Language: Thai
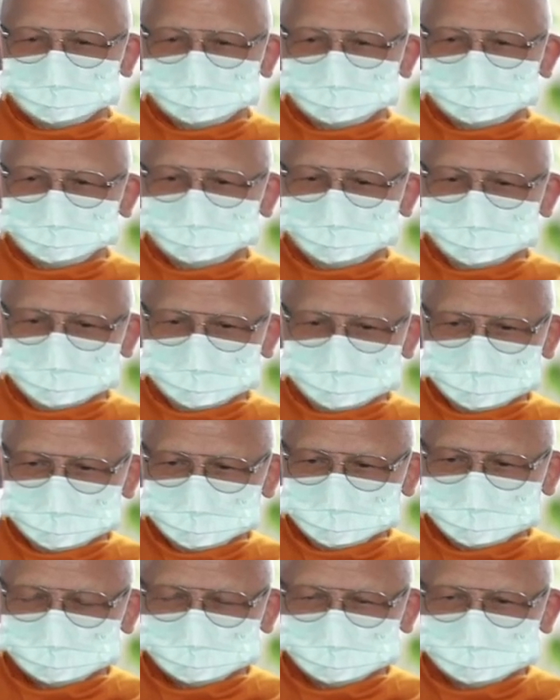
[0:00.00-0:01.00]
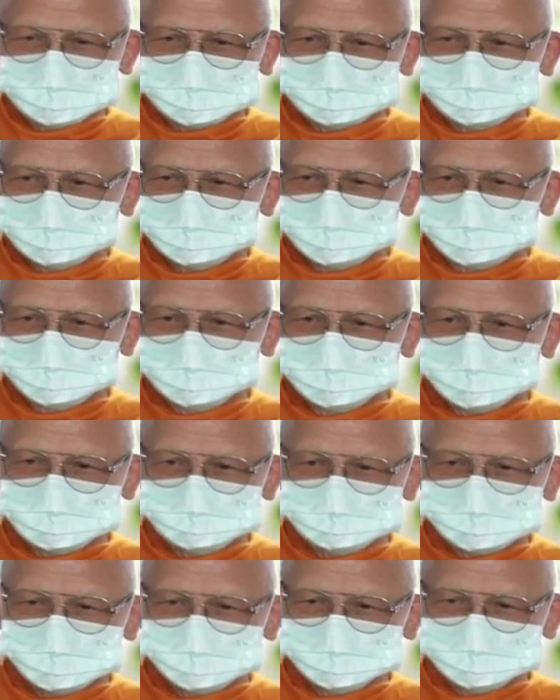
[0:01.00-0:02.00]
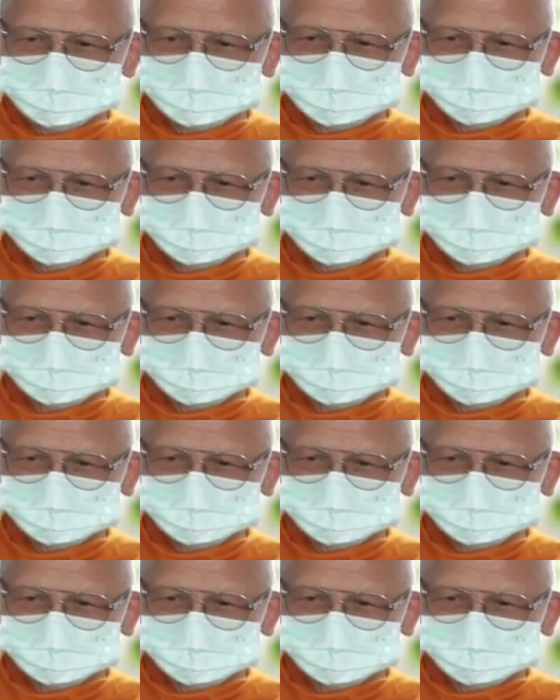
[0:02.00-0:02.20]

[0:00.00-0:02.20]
วันนี้ก็อยากจะนำเอาเรื่อง